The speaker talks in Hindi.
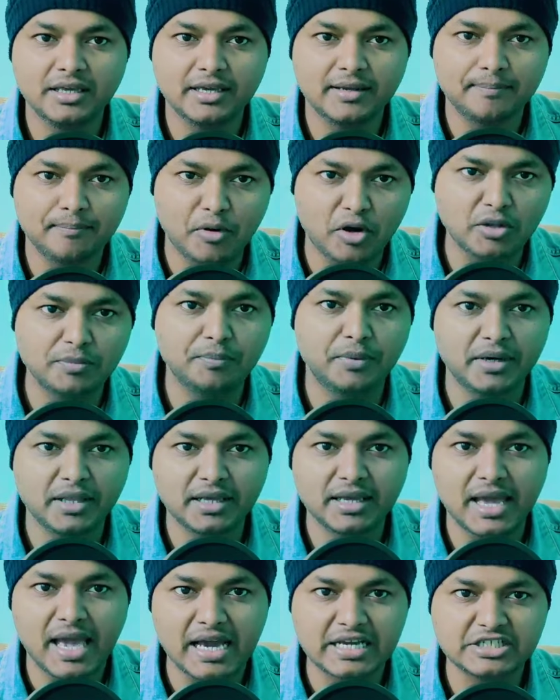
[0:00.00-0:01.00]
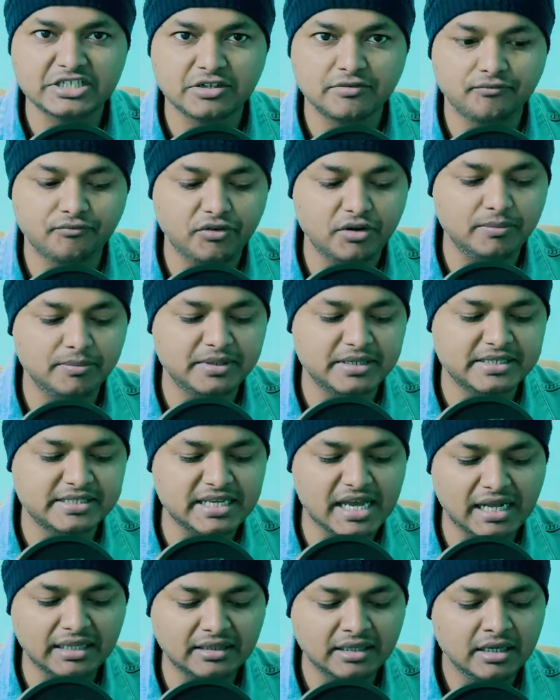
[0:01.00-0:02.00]
एक बहुत बड़े एक्शन फिल्म के
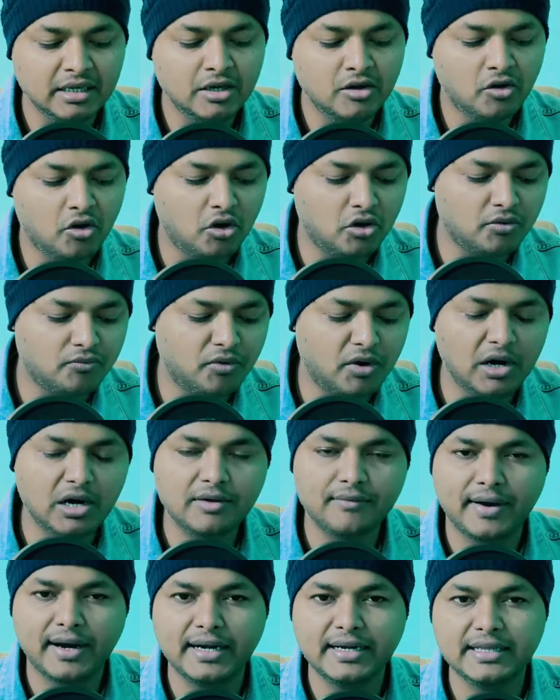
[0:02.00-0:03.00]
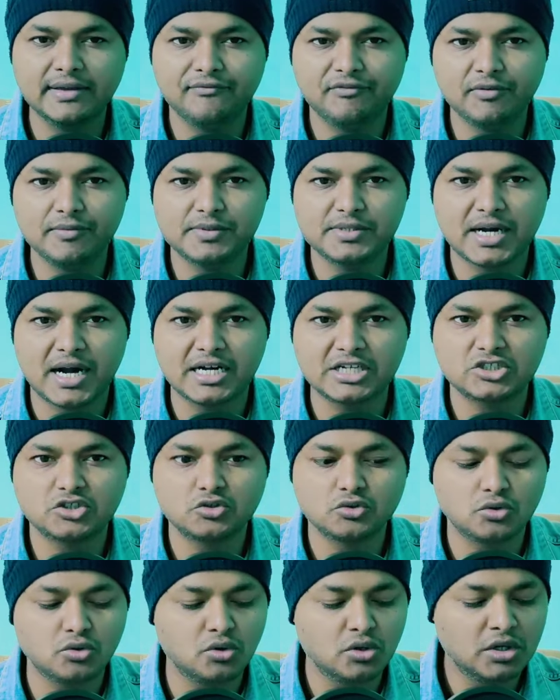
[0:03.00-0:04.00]
साथ और वर्ल्ड वाइड ये फिल्म चार
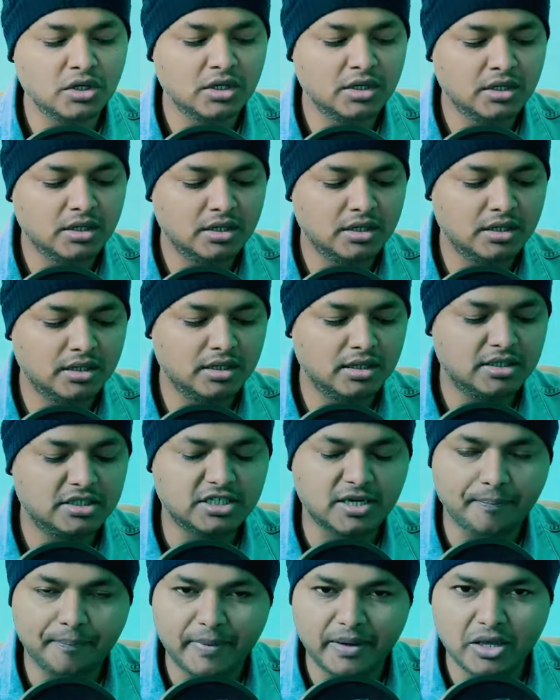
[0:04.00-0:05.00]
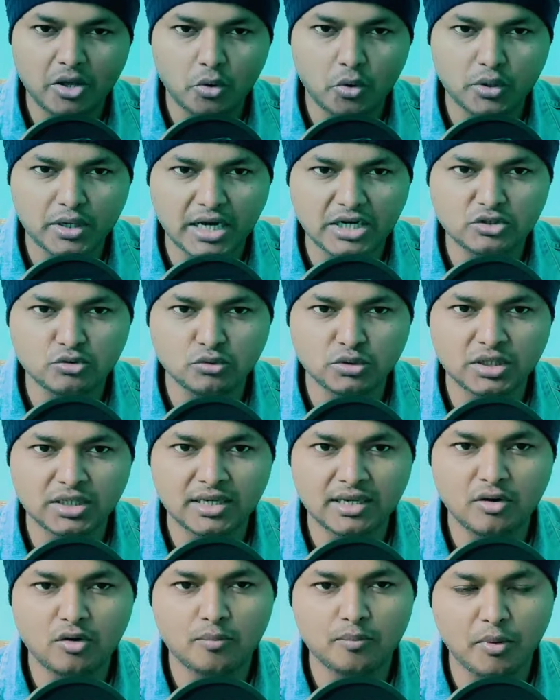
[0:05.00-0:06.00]
करोड़ कर
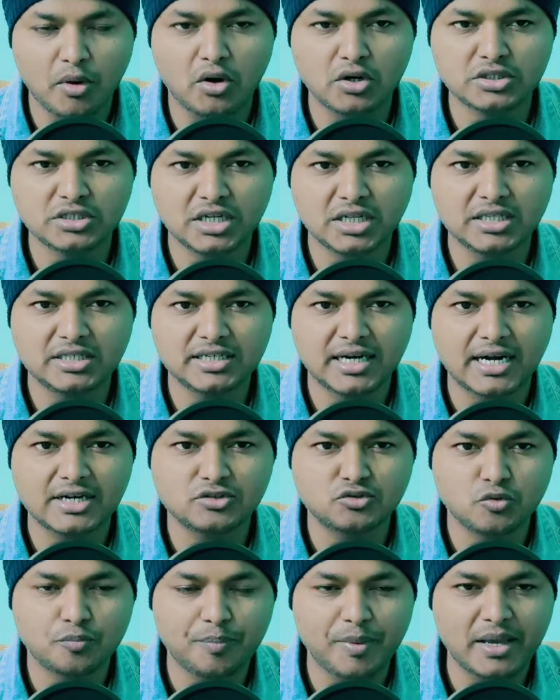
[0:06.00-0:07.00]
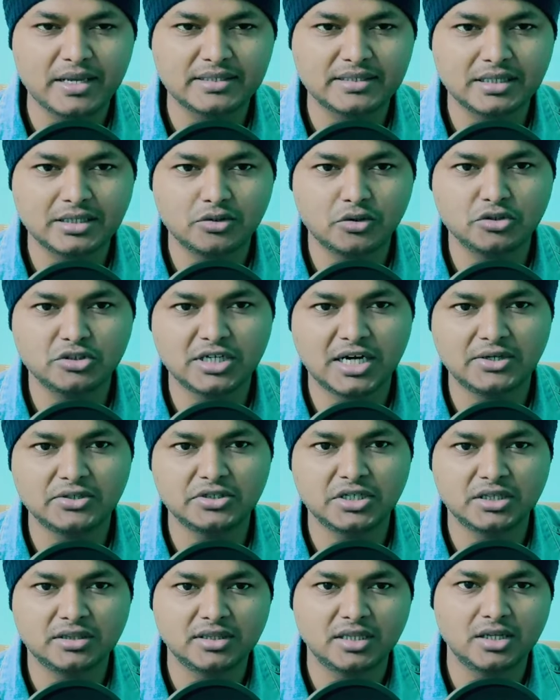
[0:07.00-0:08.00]
चुकी है और बहुत जल्द चार और
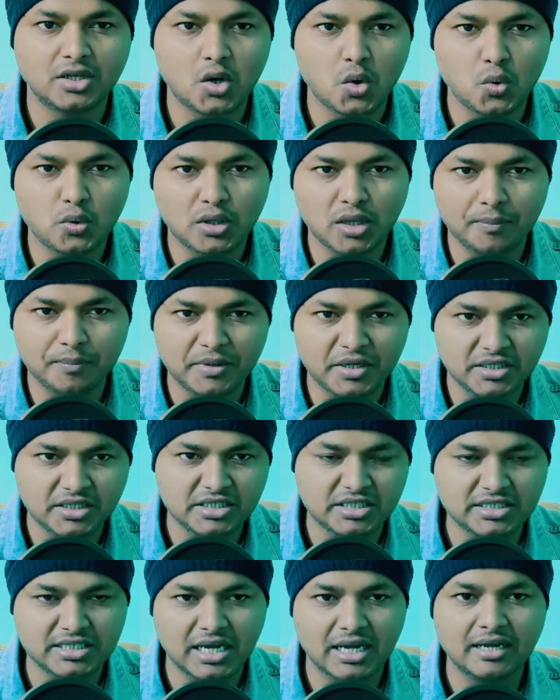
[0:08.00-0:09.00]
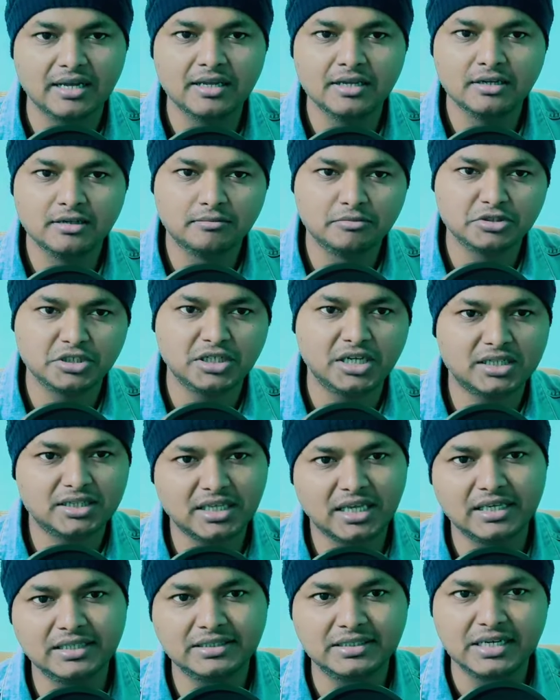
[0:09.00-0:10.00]
चार करोड़ के बीच इसका मुझे
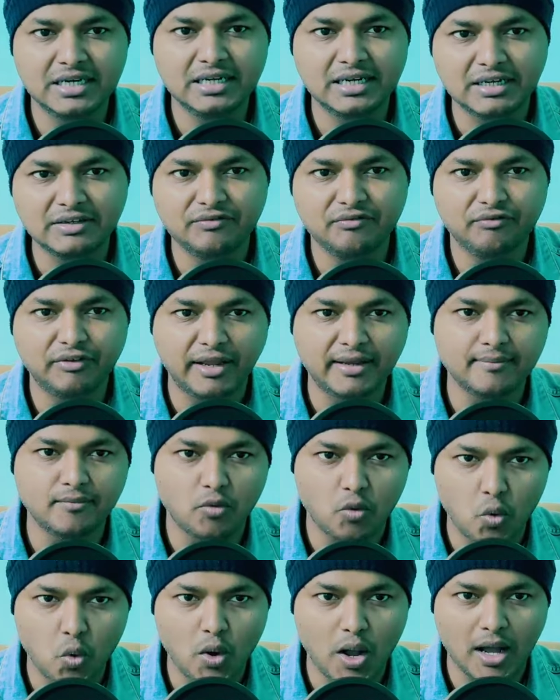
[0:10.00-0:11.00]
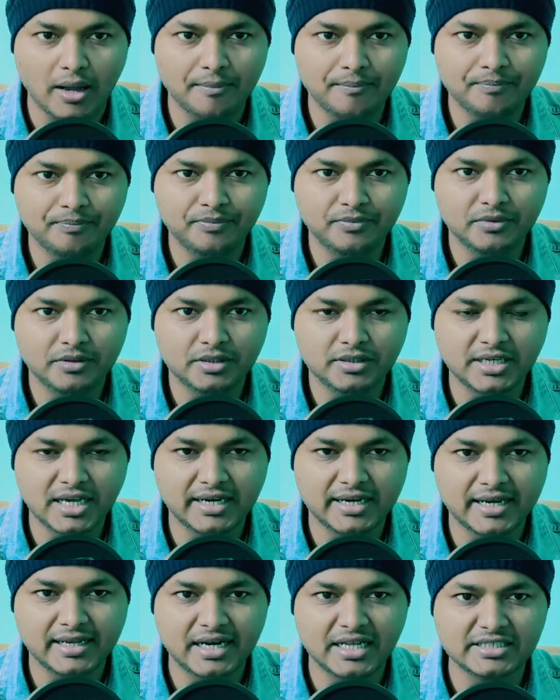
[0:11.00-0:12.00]
लगता है कि लाइफ टाइम होगा
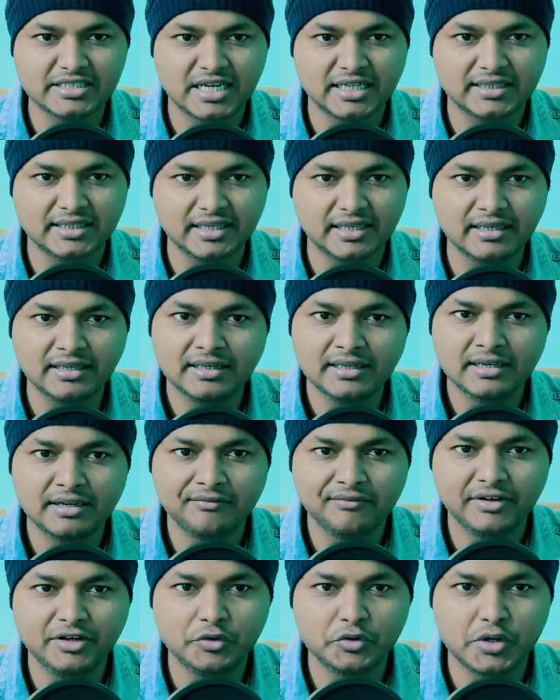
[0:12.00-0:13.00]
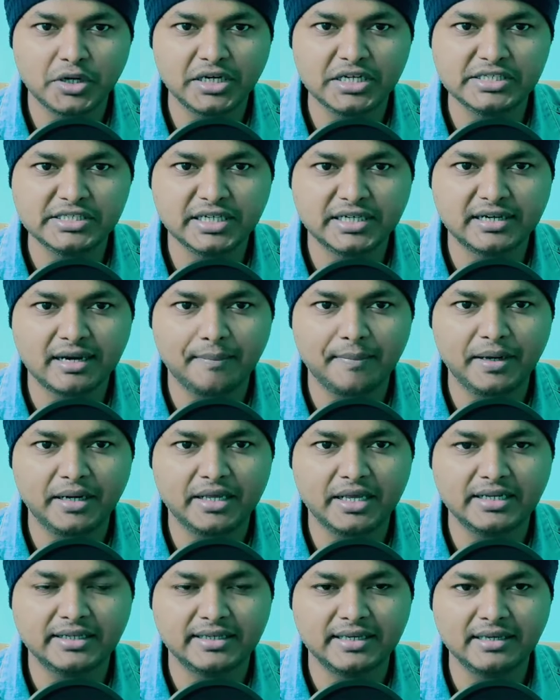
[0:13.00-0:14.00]
क्या कहना चाहते हैं वीडियो के नीचे
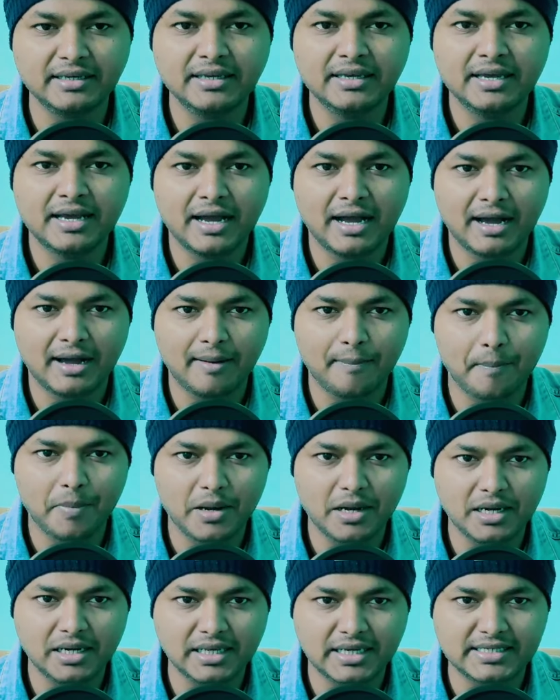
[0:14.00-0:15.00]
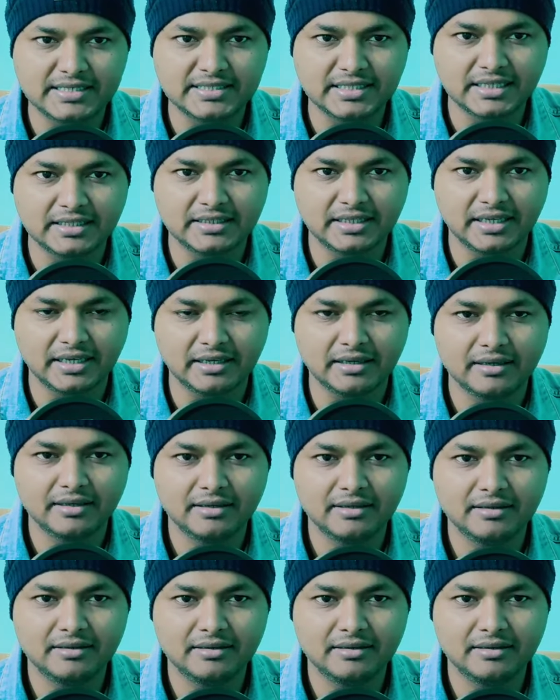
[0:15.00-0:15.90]
कमेंट करके आप लिख सकते हैं